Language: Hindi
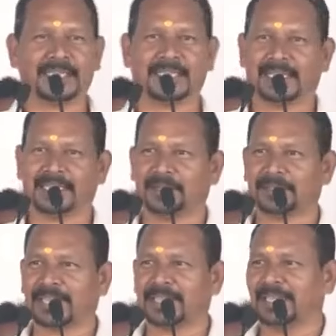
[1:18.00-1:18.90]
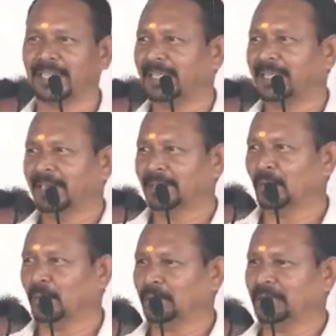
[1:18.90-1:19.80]
पढ़ाई का एक अवसर दें
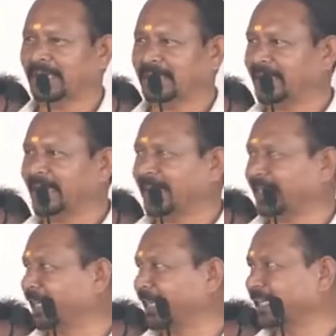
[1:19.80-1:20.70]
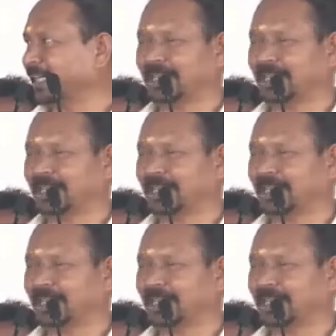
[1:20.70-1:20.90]
जो घर से आना जाना